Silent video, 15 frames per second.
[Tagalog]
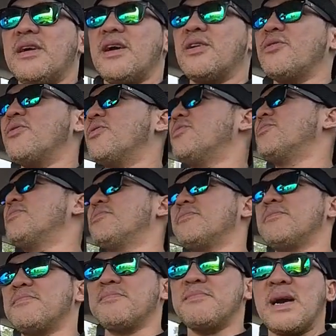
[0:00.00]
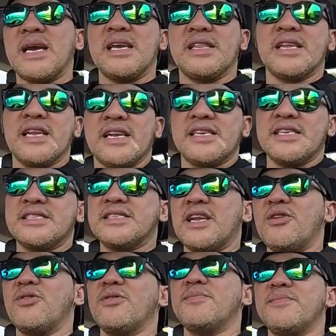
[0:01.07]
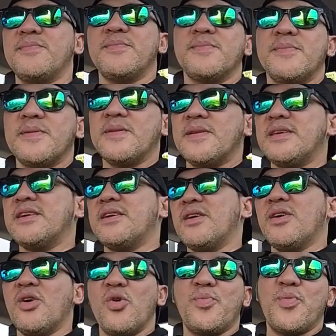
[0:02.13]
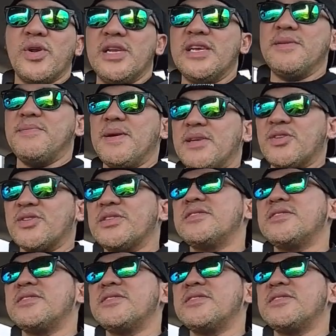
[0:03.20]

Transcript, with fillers: anong makita natin sa loob hopefully meron